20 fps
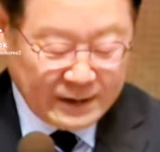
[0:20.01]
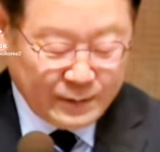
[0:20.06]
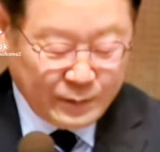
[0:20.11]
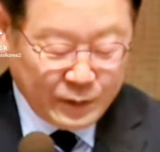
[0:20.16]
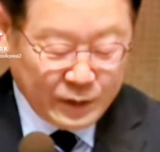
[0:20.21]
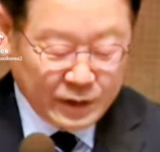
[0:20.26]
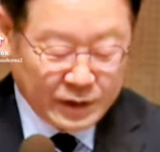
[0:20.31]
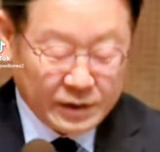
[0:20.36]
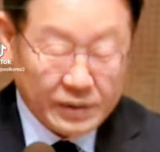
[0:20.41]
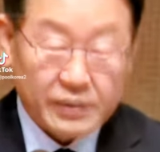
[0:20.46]

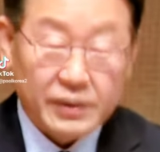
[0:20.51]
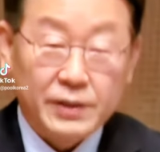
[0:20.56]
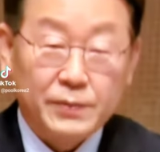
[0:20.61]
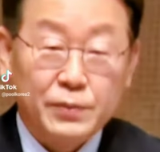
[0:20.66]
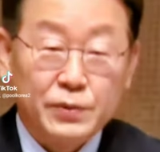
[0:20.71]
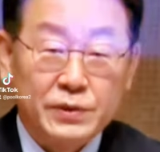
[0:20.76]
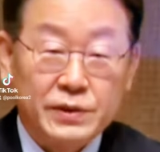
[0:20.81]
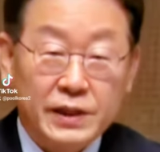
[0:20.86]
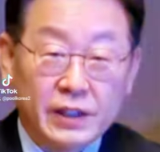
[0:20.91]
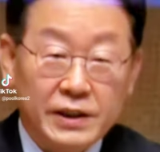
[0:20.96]
먼저
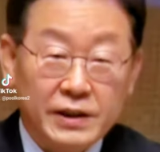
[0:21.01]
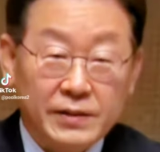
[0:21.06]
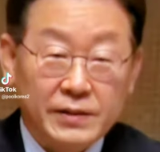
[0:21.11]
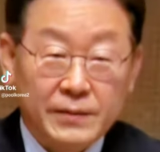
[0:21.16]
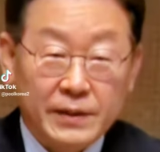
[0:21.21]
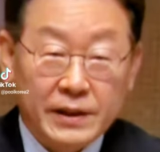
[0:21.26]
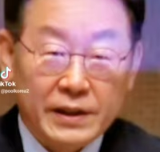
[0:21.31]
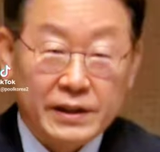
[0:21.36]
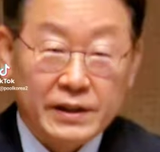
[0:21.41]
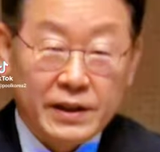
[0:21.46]
뜻깊은 자리를
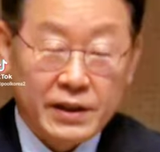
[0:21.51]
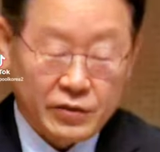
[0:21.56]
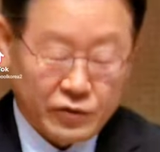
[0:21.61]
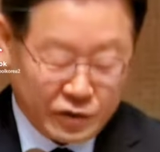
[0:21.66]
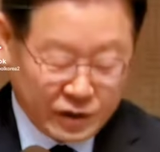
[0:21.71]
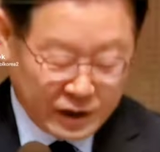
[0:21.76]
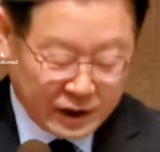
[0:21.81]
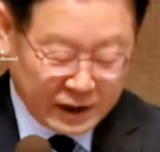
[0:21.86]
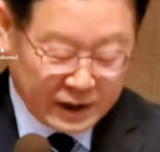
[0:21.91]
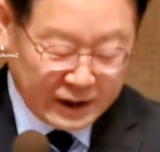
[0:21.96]
마련해
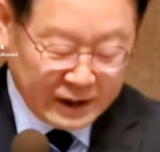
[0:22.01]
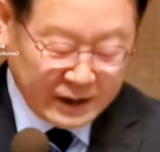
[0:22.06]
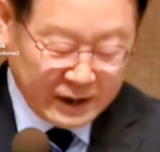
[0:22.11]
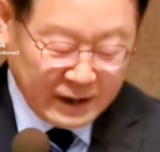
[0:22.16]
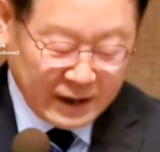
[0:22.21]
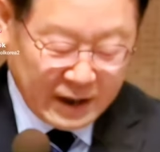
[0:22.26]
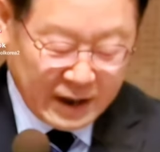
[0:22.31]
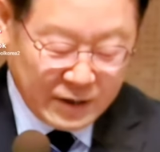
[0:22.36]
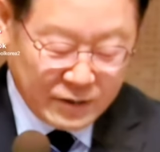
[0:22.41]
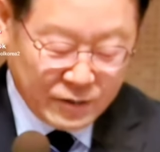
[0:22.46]
주신
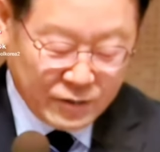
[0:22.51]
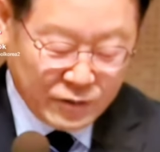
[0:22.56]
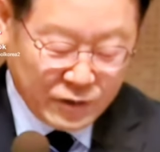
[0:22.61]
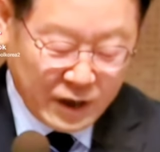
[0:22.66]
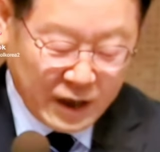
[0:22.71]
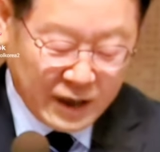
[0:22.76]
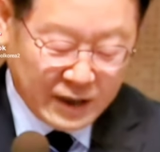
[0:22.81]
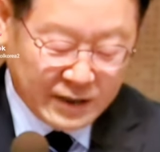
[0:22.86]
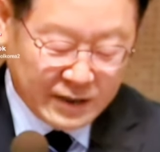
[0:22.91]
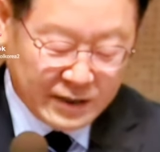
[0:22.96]

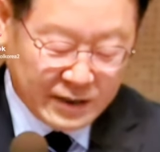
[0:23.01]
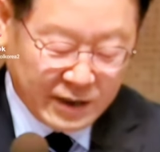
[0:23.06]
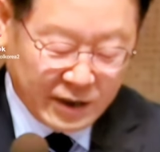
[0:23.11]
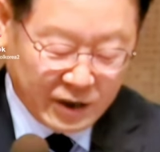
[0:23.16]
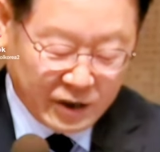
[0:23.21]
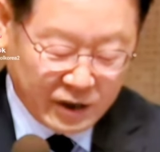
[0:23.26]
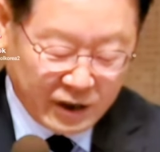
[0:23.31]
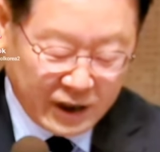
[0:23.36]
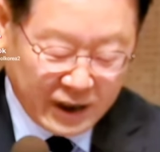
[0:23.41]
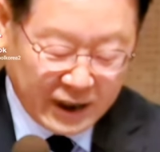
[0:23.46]

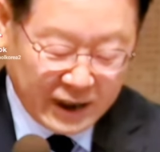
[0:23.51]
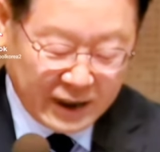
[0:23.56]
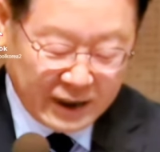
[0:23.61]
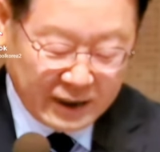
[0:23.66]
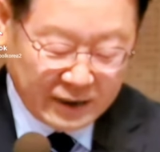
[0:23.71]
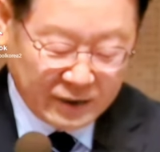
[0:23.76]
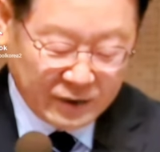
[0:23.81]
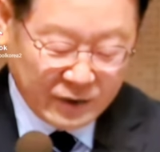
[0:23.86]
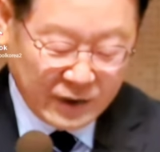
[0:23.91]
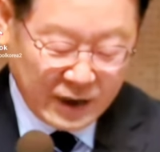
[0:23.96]
한국행정학회,
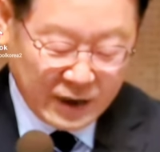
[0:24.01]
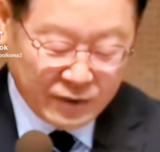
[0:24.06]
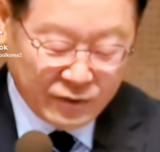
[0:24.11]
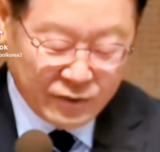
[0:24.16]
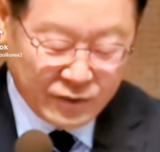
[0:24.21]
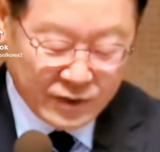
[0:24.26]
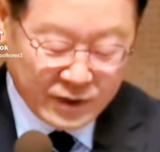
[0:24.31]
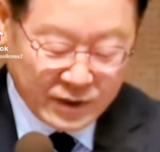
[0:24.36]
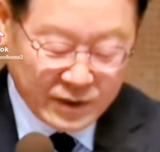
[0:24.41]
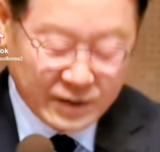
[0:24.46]

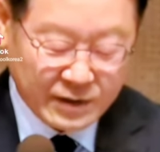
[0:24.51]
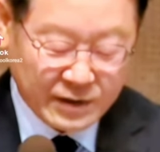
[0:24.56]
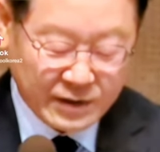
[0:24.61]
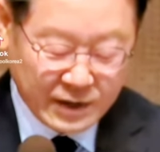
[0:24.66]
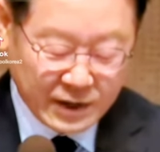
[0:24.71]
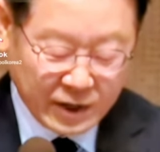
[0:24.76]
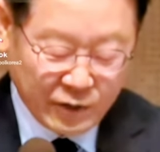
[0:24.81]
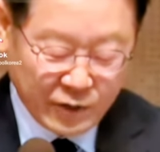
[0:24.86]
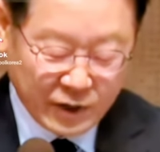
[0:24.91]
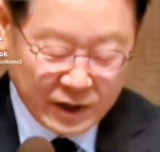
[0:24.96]

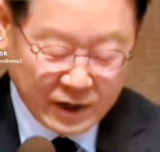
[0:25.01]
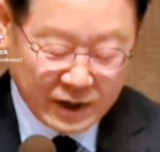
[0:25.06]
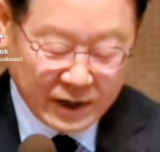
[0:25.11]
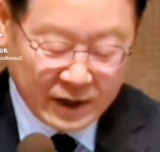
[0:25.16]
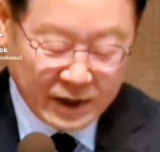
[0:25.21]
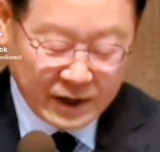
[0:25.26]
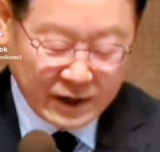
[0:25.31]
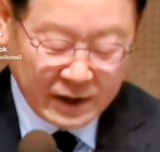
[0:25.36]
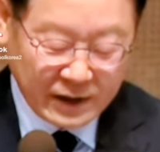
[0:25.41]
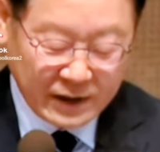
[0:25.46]

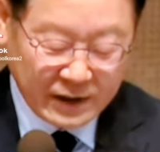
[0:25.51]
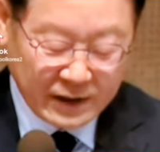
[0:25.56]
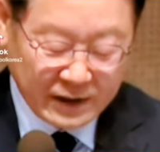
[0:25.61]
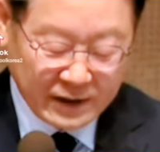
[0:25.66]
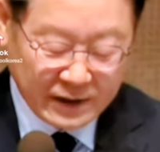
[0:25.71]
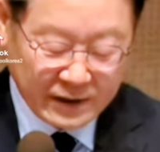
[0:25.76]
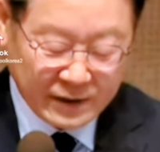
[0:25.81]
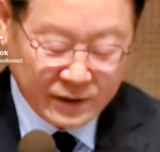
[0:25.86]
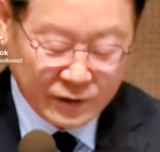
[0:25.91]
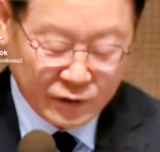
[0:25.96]
한국정책학회,
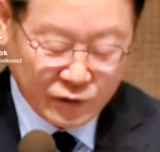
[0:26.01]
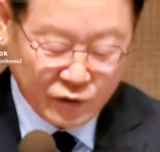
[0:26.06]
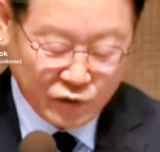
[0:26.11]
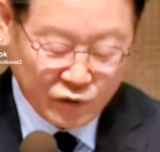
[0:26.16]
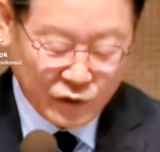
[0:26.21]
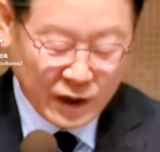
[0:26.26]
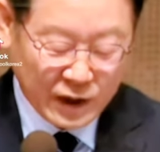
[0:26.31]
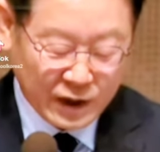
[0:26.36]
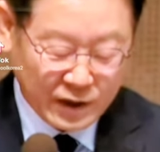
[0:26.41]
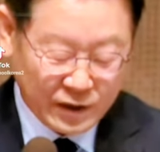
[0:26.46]
그리고
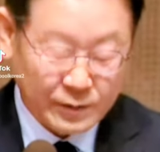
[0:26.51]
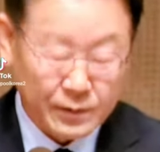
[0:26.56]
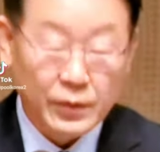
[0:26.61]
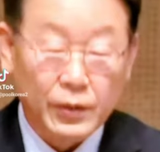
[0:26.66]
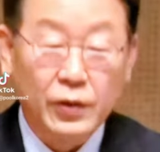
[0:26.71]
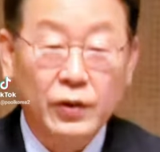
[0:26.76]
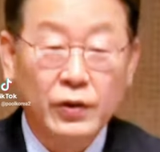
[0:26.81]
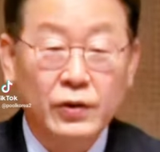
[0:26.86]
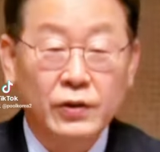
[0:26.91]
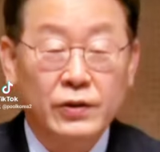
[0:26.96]

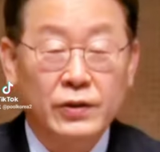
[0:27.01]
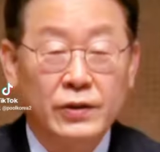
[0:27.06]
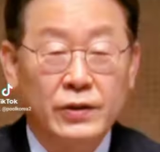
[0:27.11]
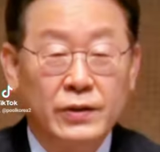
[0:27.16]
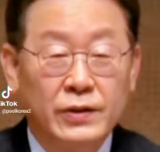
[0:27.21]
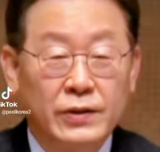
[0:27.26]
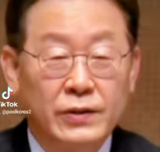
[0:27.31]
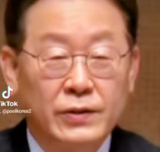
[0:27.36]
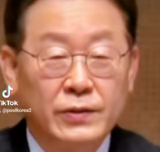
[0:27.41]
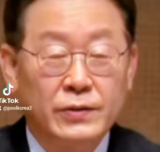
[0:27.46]
중앙일보
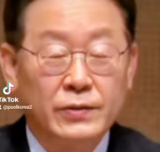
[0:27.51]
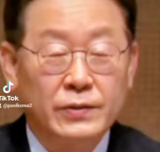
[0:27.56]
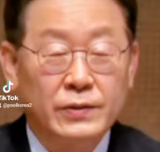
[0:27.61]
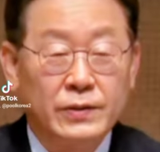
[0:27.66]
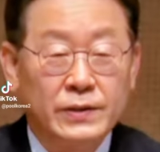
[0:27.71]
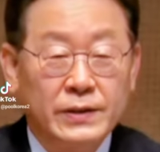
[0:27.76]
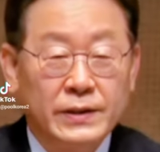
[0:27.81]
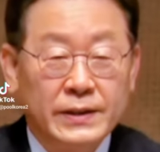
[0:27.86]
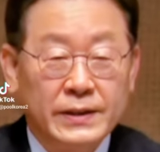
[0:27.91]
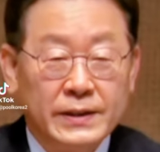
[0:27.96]
아,
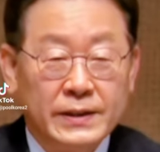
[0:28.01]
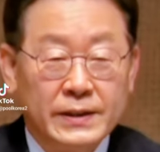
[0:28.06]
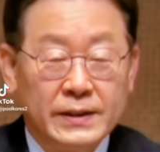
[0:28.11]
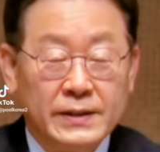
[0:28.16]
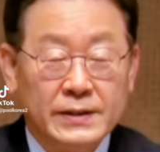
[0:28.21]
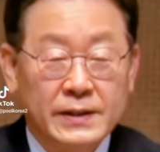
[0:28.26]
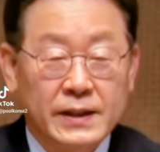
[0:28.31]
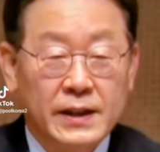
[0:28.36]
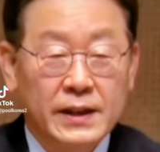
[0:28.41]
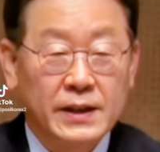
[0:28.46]

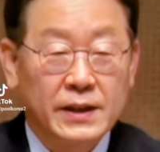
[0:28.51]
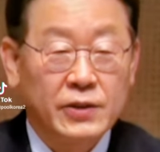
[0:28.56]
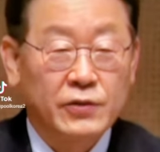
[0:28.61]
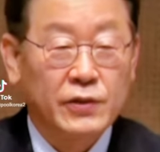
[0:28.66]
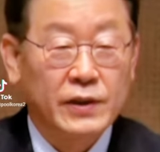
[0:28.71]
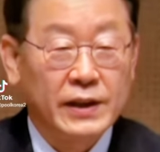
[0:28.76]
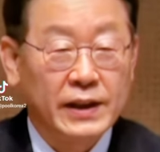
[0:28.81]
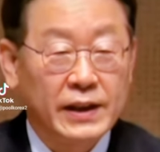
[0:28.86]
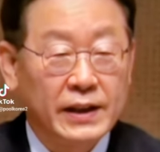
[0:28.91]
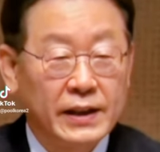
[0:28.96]
이세
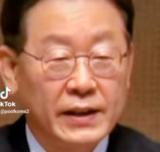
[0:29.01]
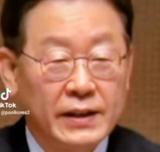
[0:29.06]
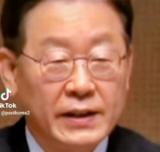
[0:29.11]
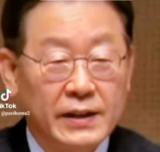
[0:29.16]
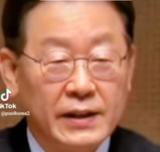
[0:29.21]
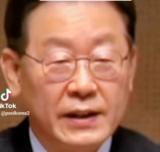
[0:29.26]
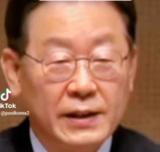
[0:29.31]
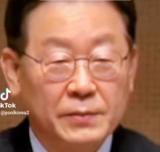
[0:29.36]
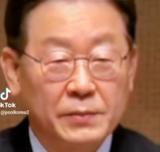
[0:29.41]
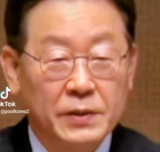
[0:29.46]
기관에
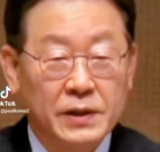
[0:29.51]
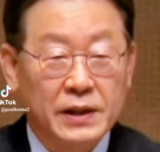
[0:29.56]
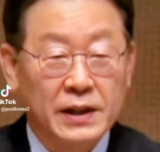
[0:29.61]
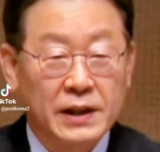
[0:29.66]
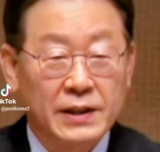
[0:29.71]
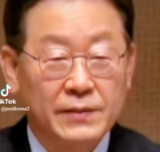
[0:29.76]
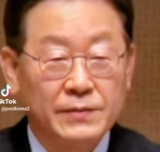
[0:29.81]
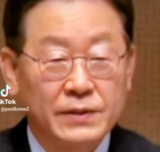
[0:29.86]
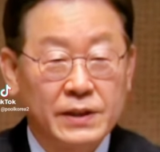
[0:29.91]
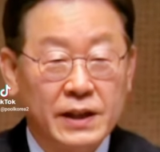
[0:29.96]
각별한
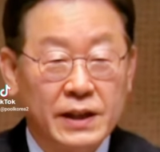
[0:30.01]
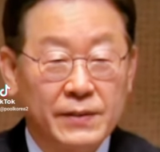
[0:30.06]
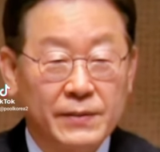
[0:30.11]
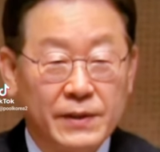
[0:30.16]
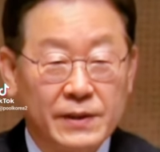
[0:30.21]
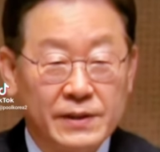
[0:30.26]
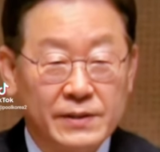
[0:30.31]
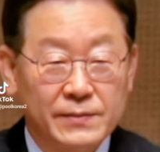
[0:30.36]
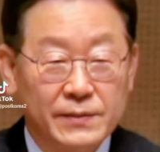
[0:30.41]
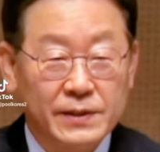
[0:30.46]
감사의
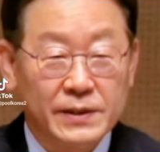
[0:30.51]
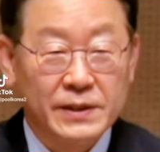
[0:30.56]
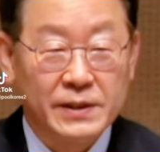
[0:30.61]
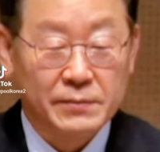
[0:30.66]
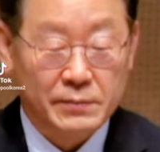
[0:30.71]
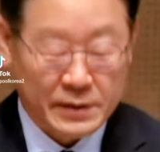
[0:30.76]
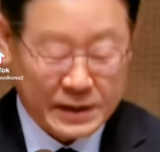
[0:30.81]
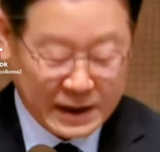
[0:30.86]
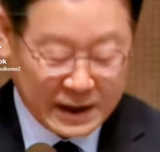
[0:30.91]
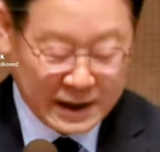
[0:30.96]
말씀을
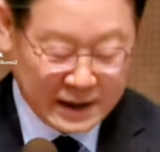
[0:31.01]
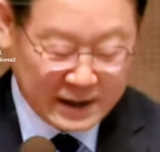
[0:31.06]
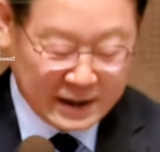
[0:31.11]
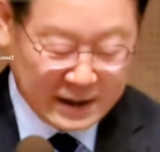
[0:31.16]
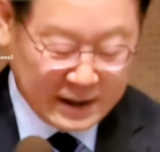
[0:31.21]
드립니다.